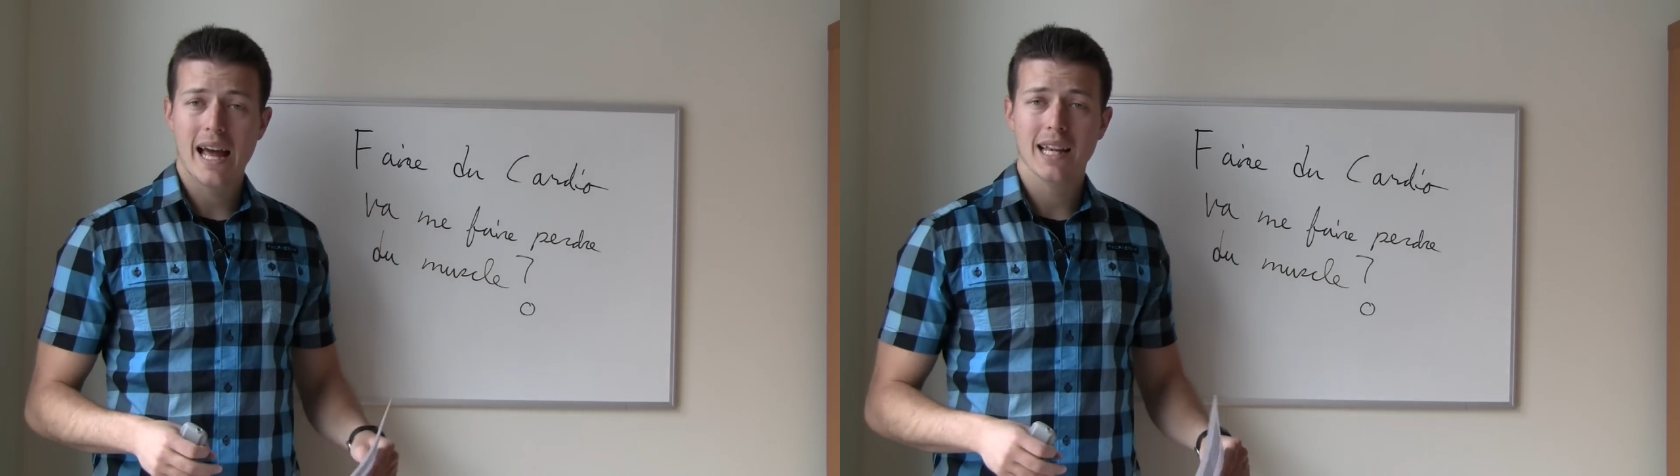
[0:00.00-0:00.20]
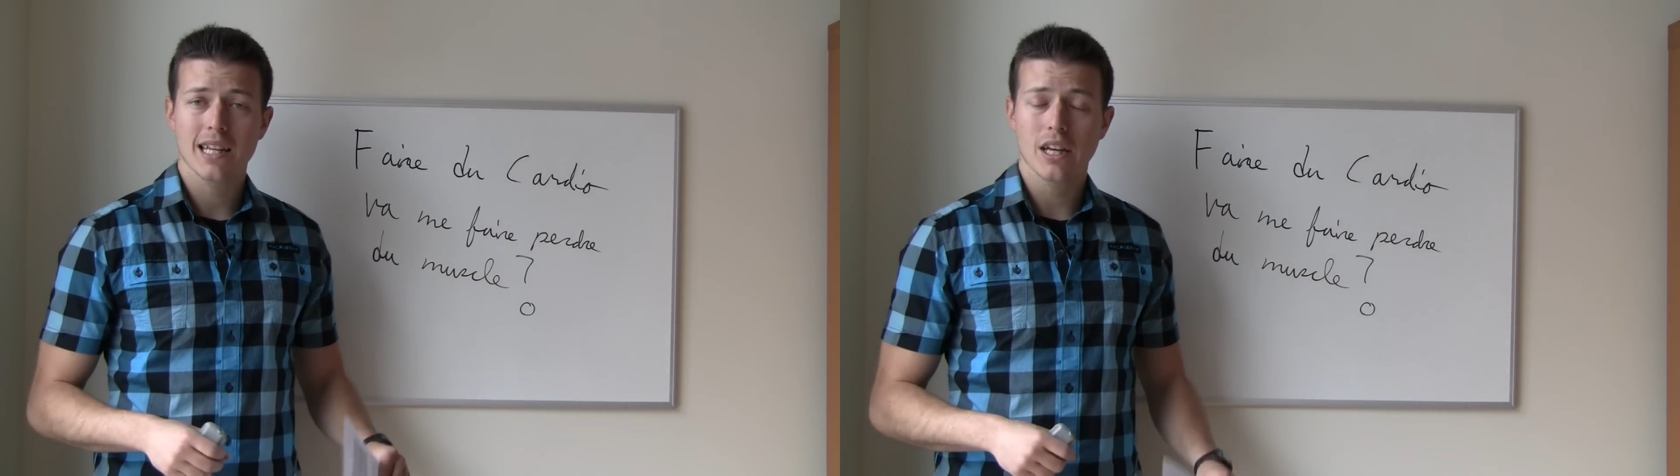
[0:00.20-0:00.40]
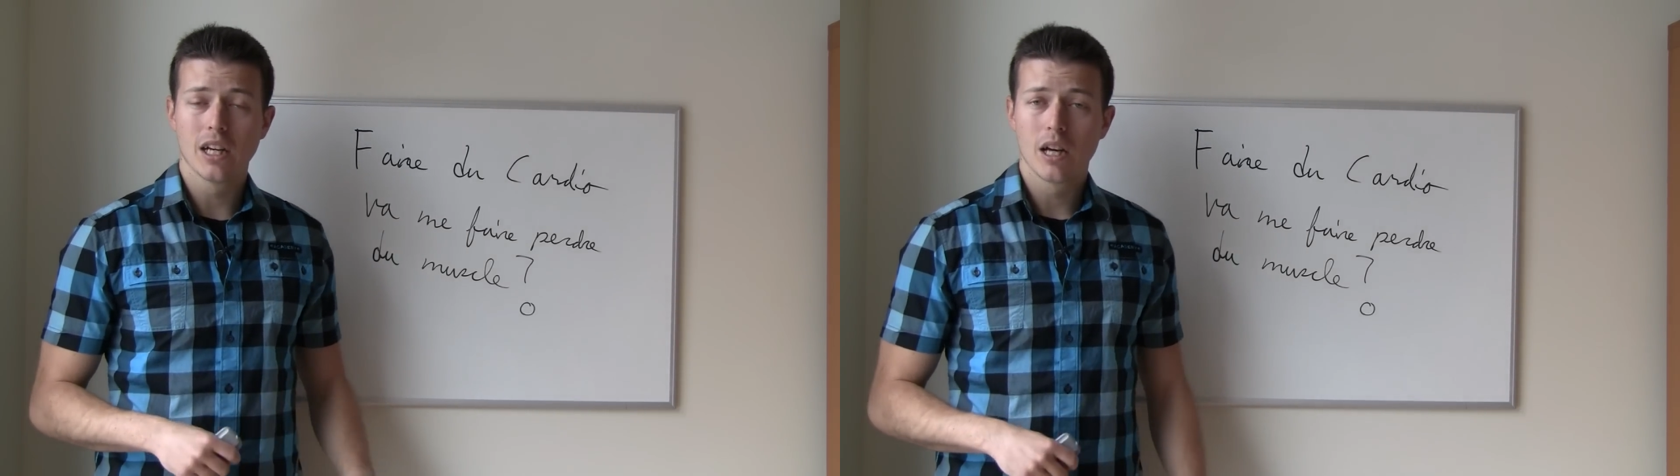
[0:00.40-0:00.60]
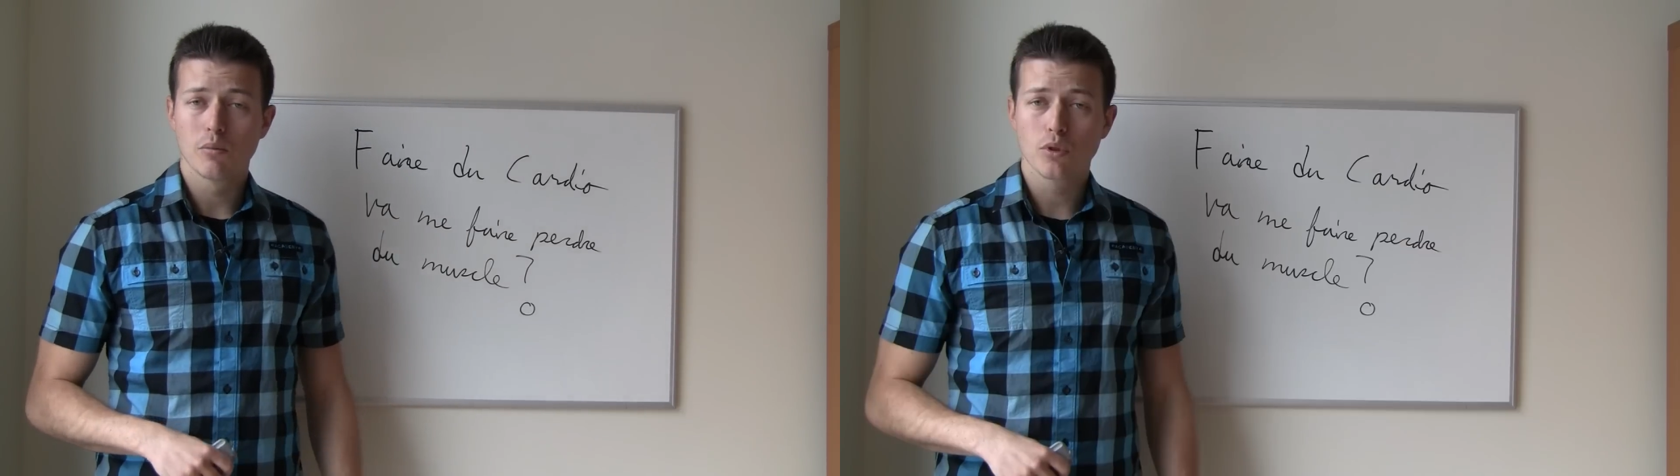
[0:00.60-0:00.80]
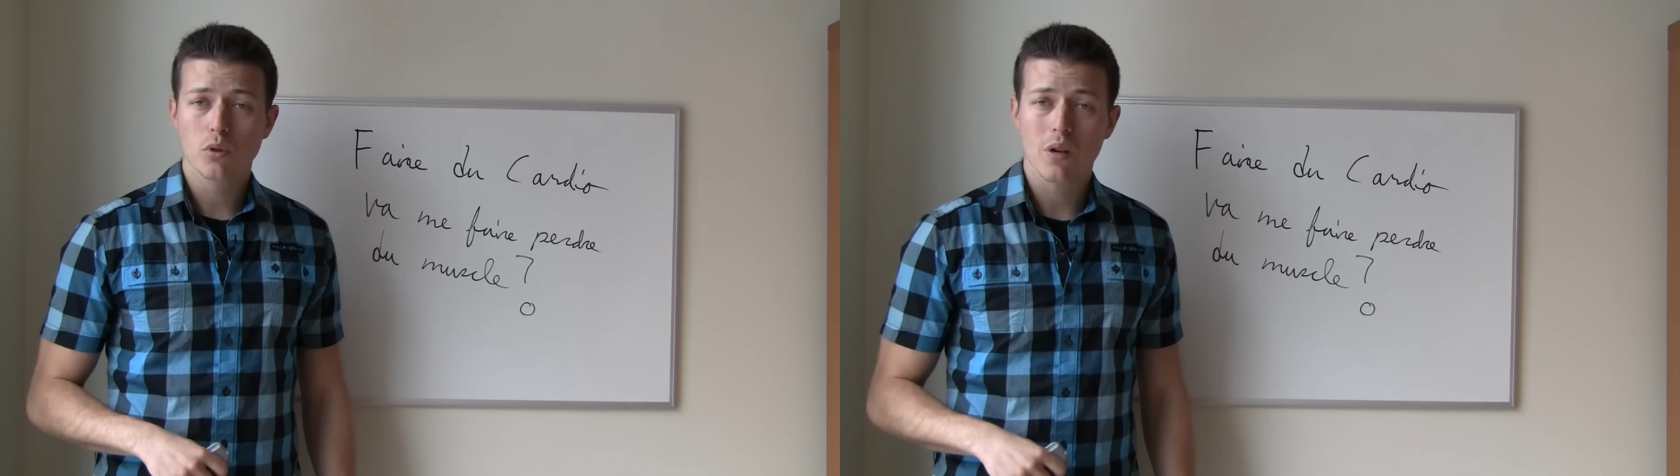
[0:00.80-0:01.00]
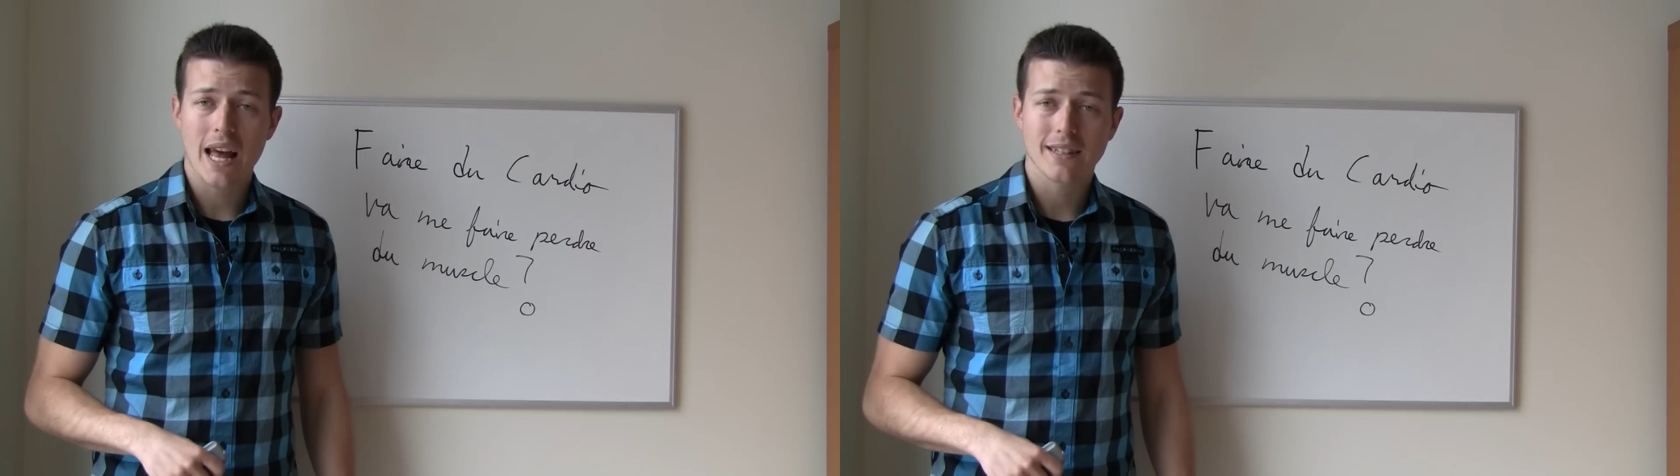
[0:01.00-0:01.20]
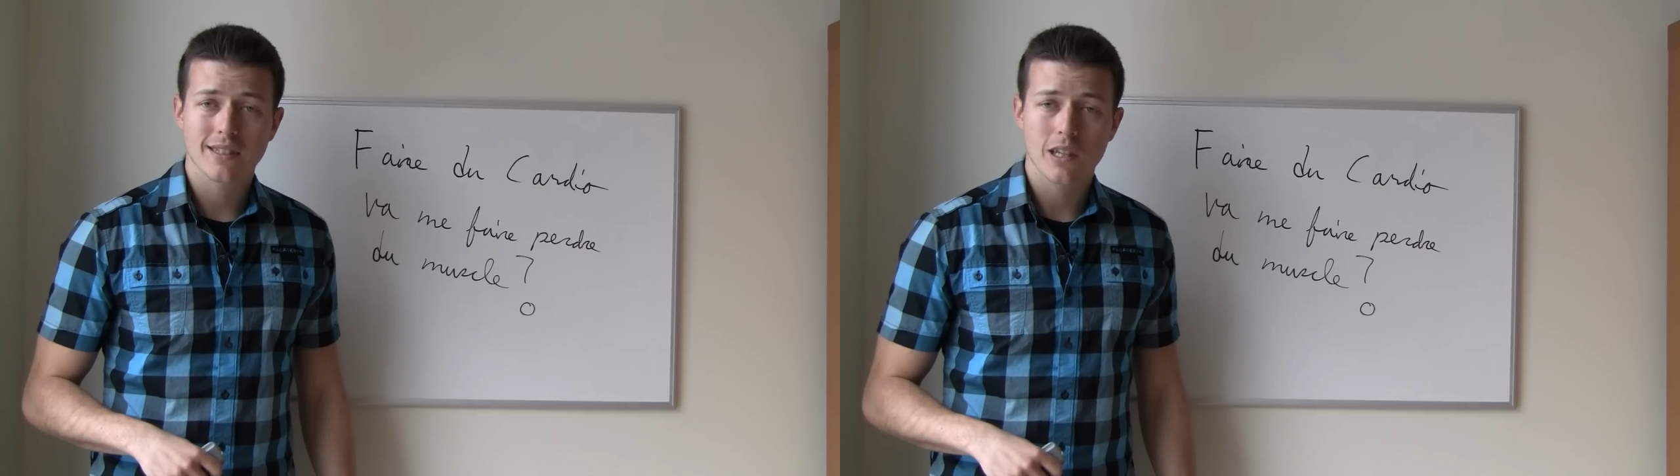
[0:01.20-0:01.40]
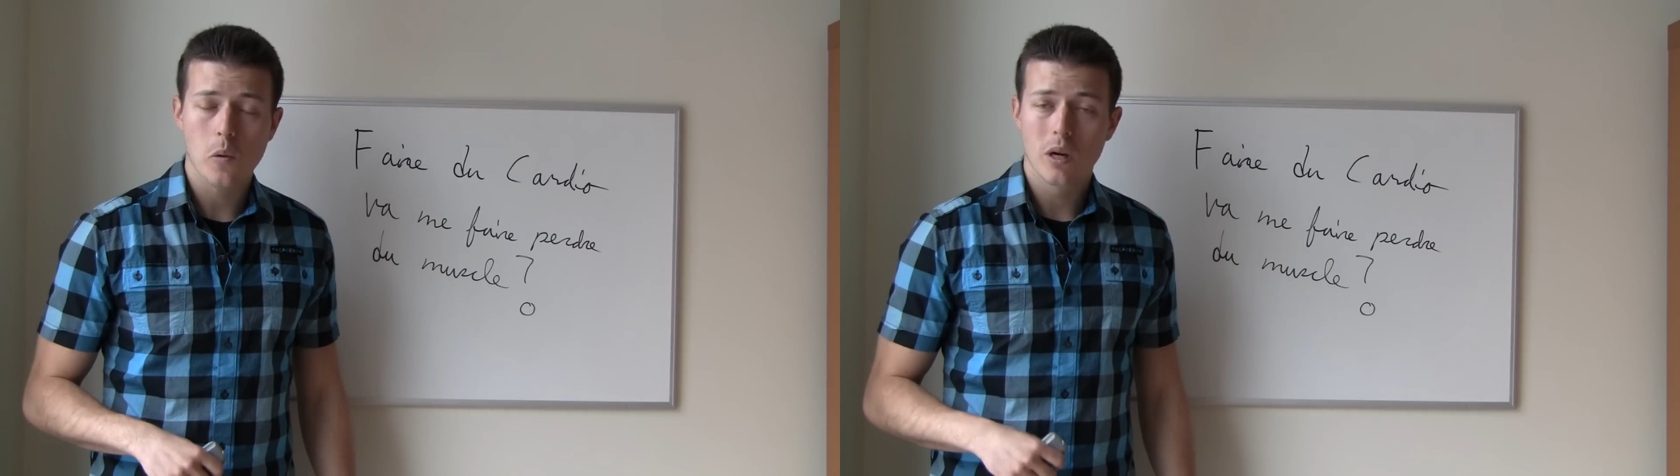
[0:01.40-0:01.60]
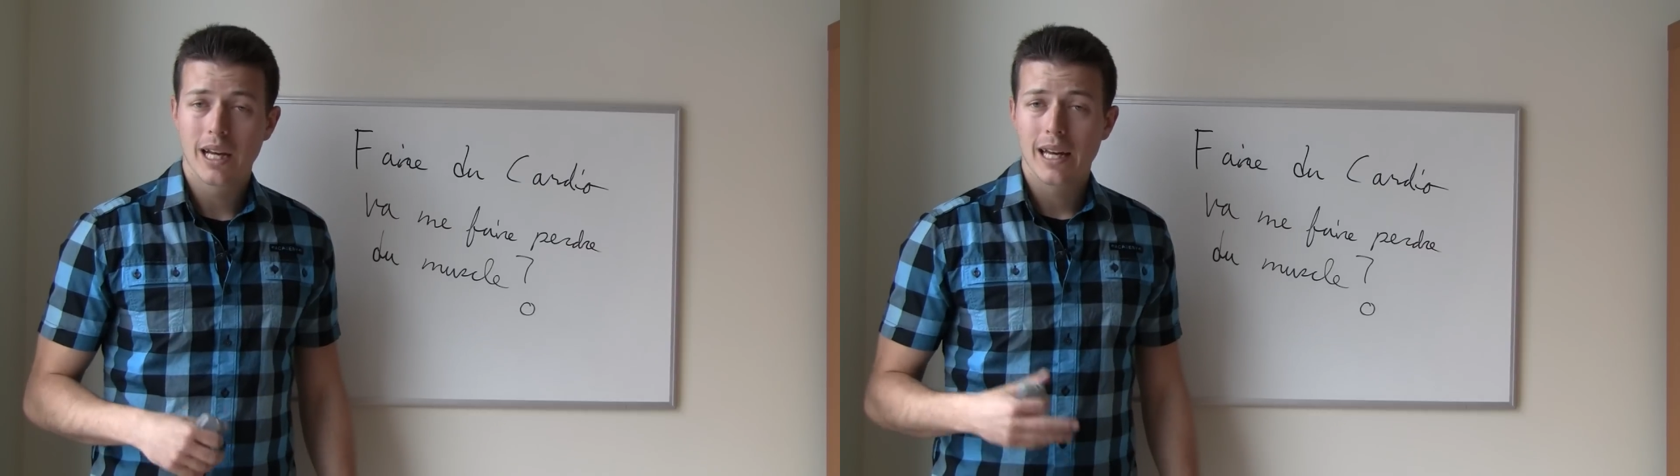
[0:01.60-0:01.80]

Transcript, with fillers: allier musculation